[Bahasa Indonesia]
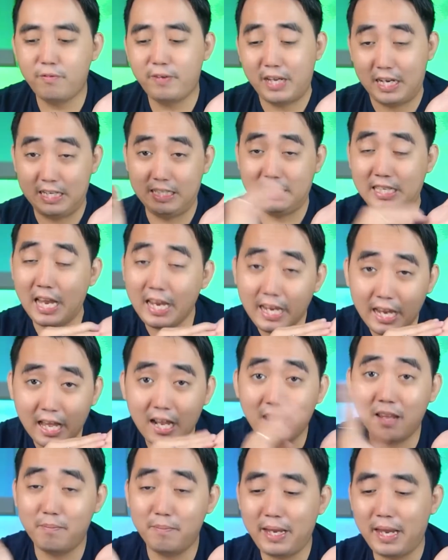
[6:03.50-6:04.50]
versi saya
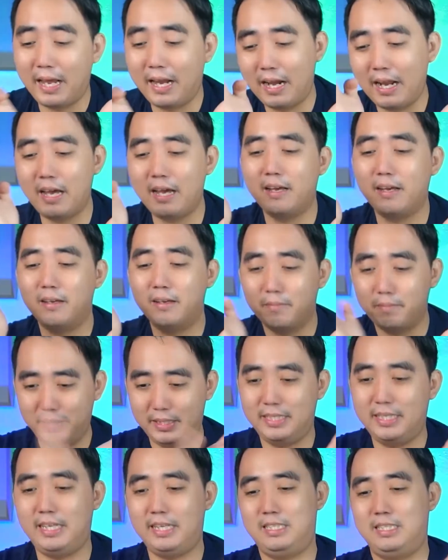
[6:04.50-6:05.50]
lebih enak
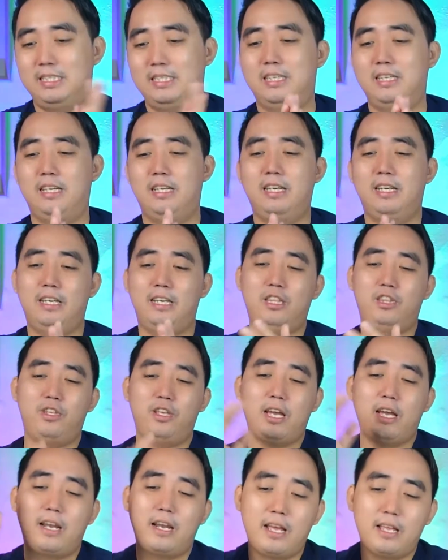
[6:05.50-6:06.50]
bisnis gitu
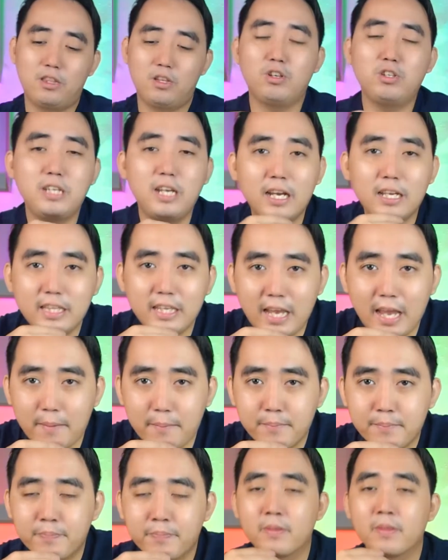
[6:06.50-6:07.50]
ya nah terus yang ketiga
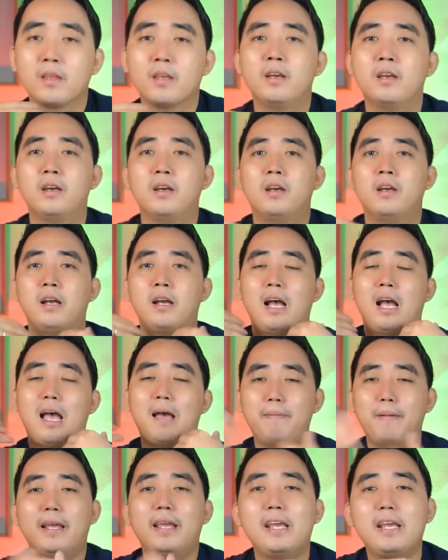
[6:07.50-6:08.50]

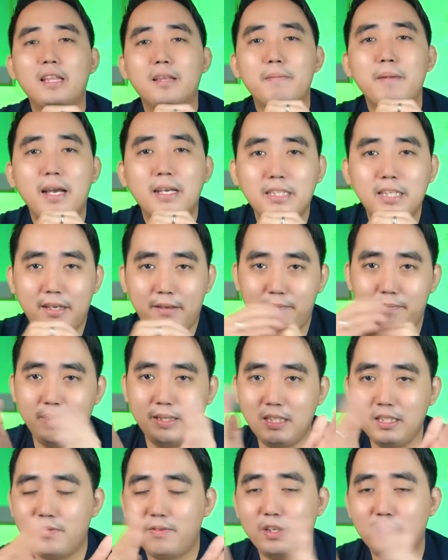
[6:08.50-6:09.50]
apalagi kita bahas nih
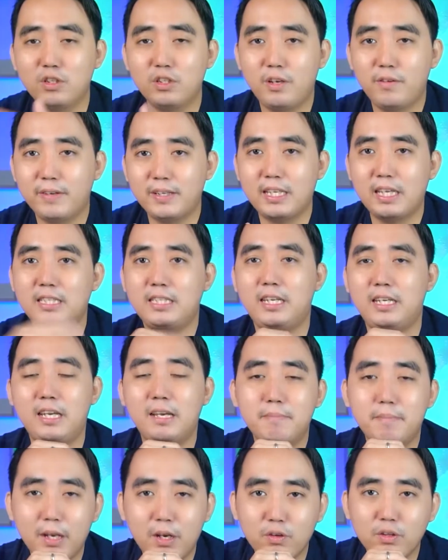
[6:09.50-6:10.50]
bisnis versus investasi
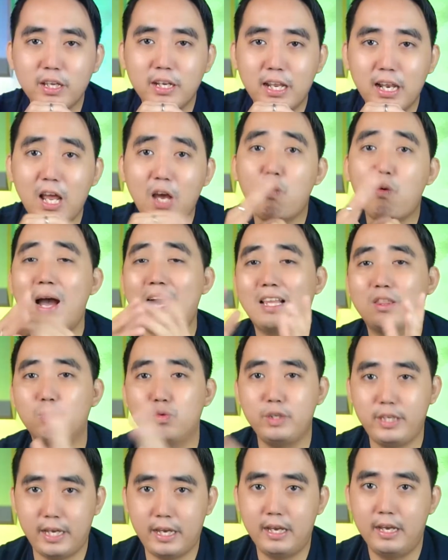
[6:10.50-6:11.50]
yang berikutnya adalah
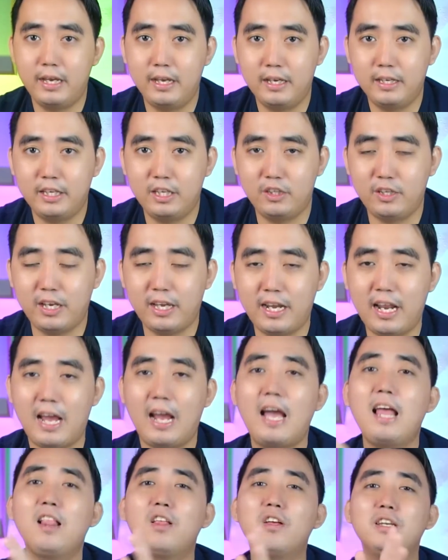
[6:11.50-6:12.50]
waktunya gitu ya. Nah
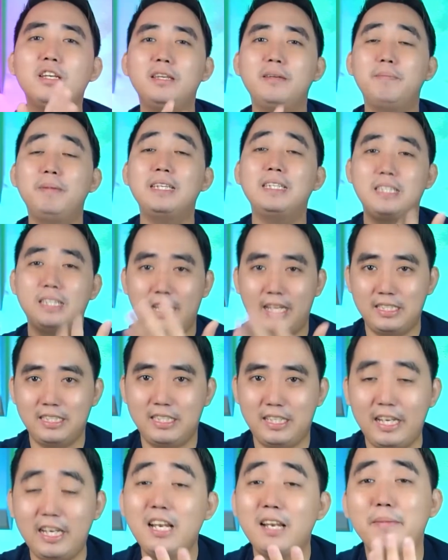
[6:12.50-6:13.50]
kalau di bisnis
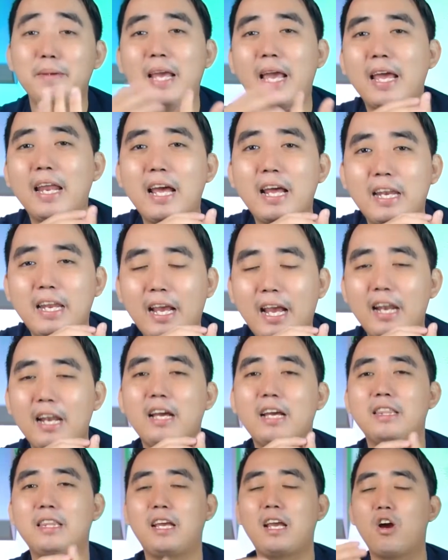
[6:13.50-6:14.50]
ini lebih nggak enak nih karena
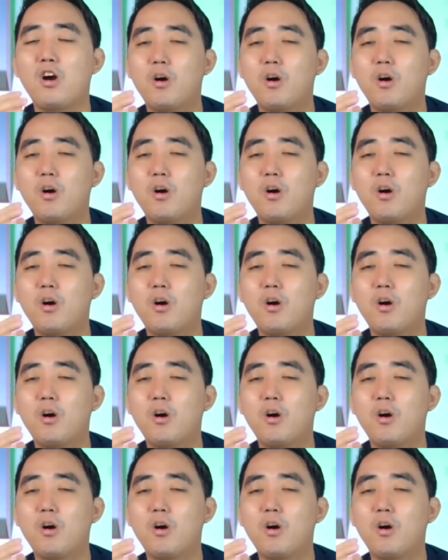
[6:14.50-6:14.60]
ketika